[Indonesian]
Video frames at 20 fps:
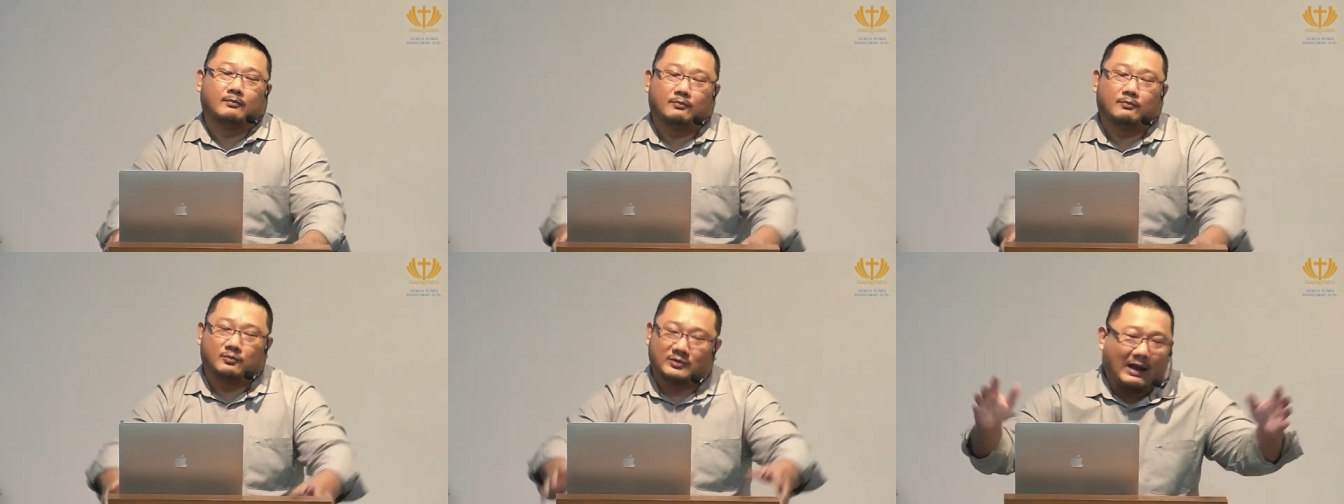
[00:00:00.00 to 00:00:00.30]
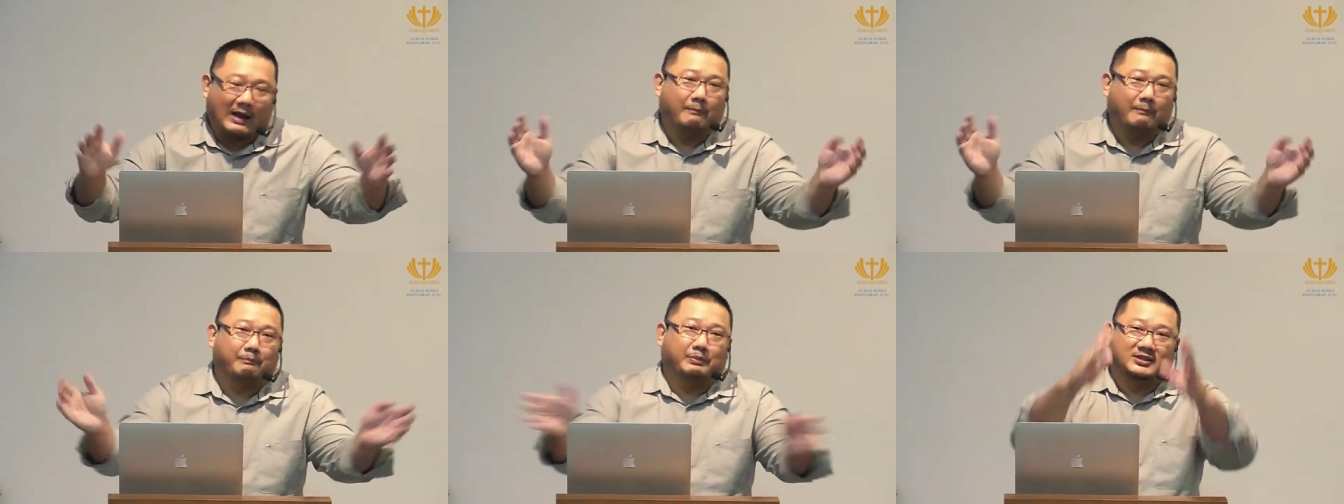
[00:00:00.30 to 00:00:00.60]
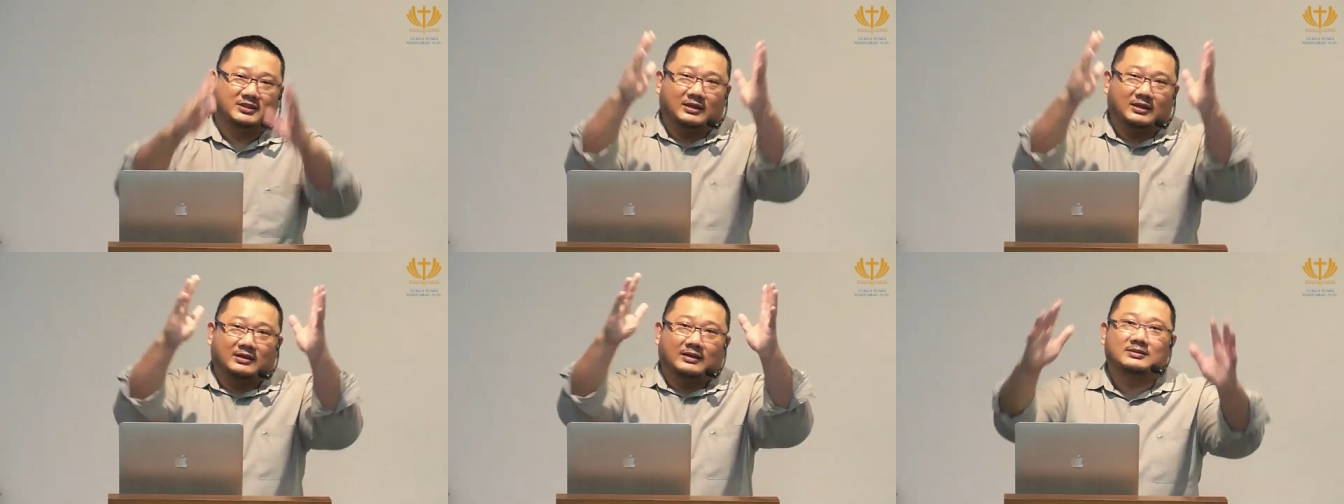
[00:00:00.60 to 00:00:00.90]
Tak
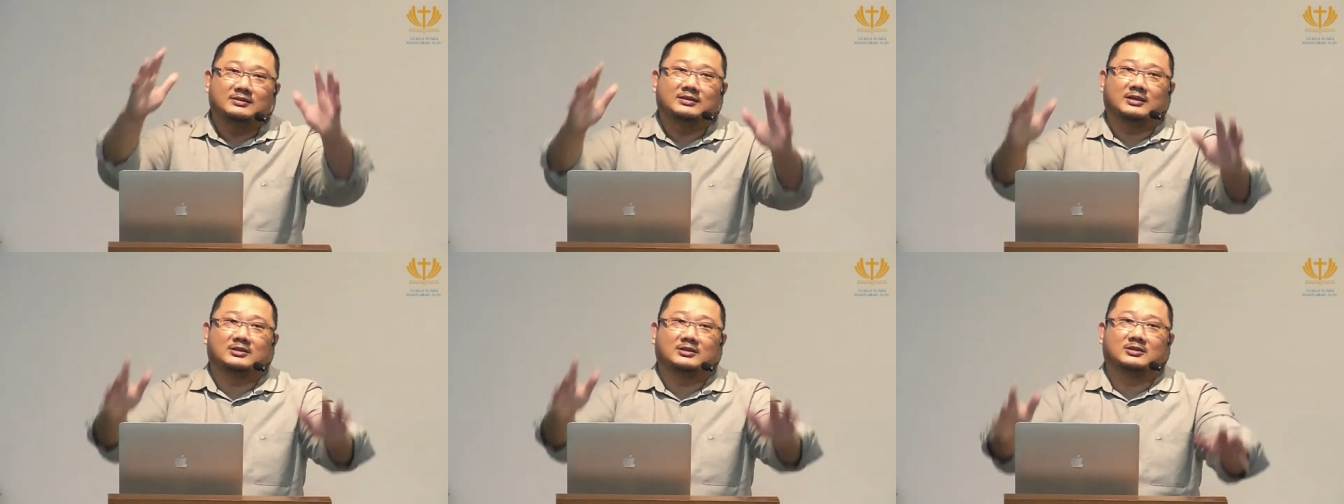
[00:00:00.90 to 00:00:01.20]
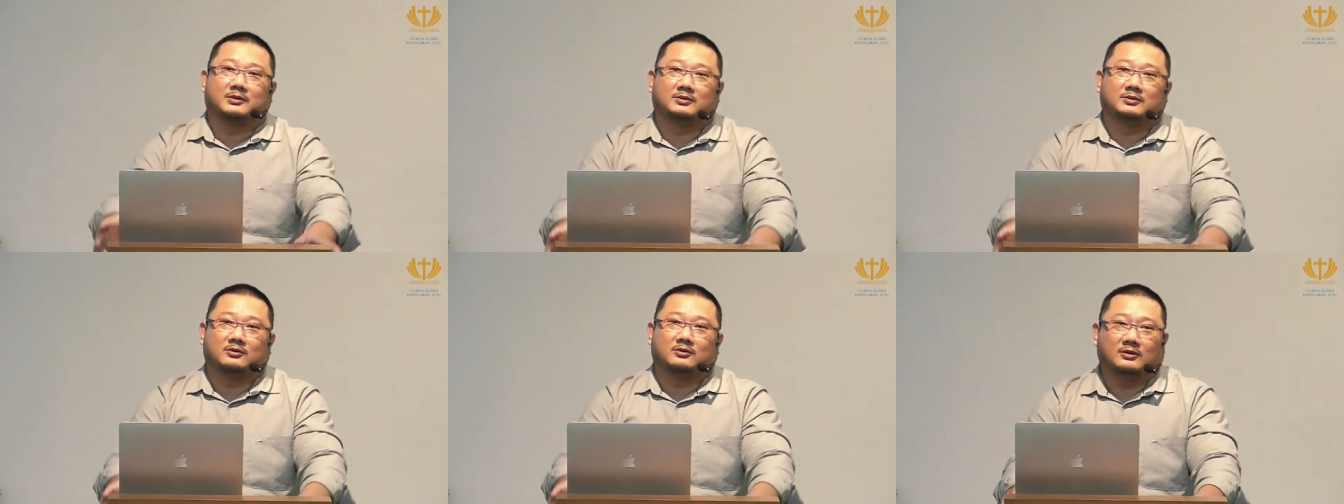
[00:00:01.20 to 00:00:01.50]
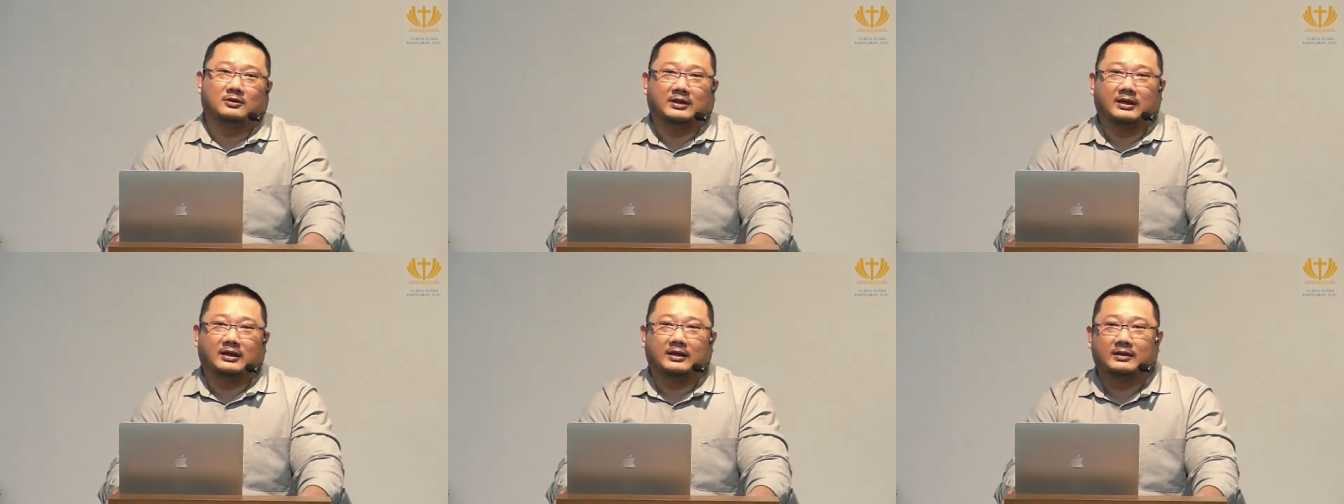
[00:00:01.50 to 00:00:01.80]
habisin aja
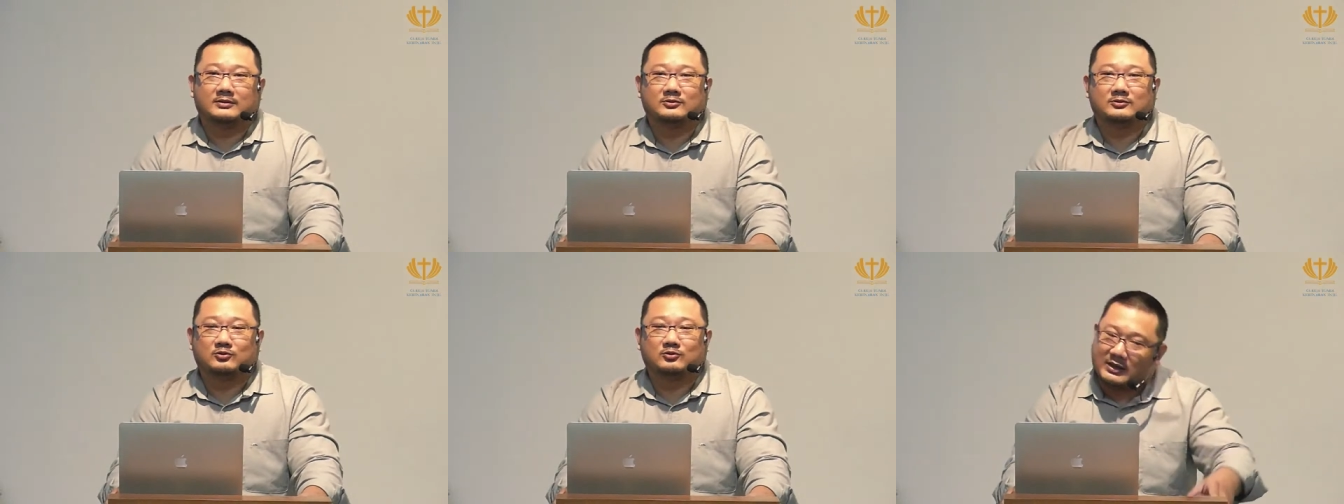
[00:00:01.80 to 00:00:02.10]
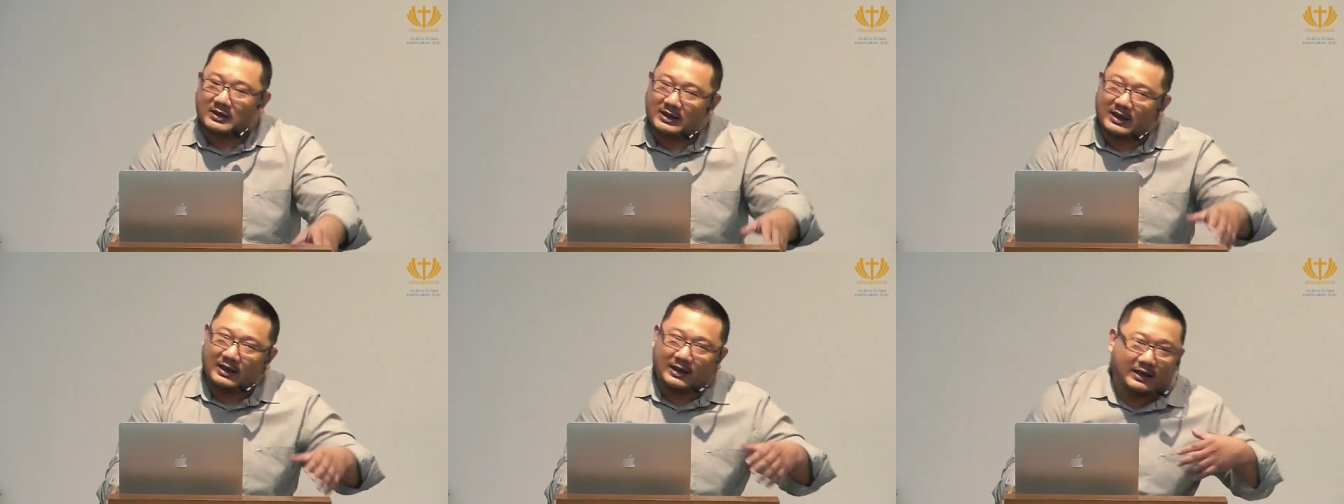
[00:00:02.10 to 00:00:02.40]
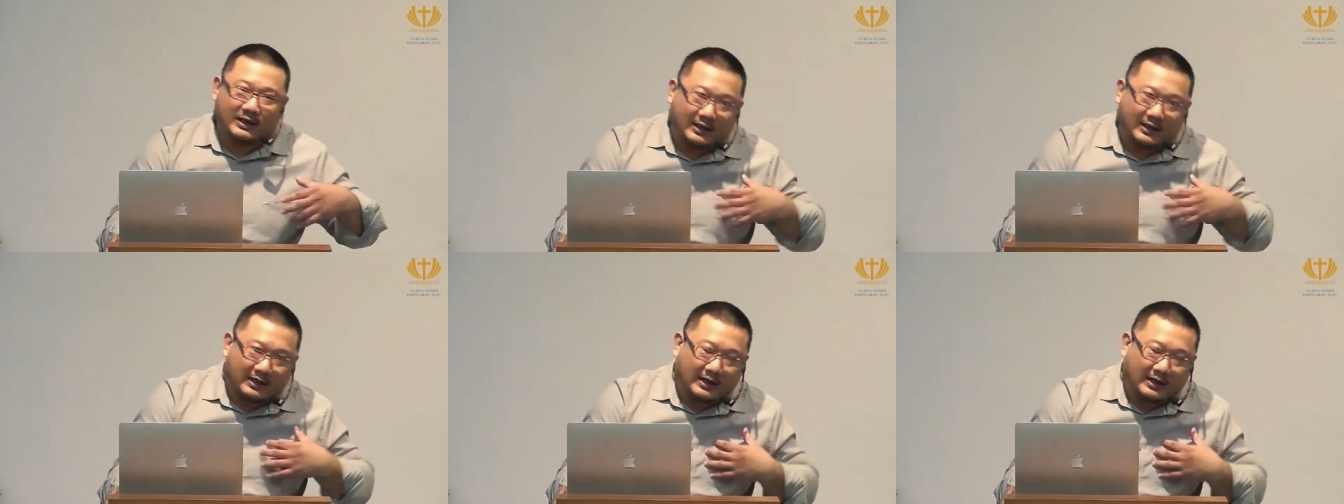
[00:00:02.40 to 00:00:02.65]
sebetulnya. Cuman gara-gara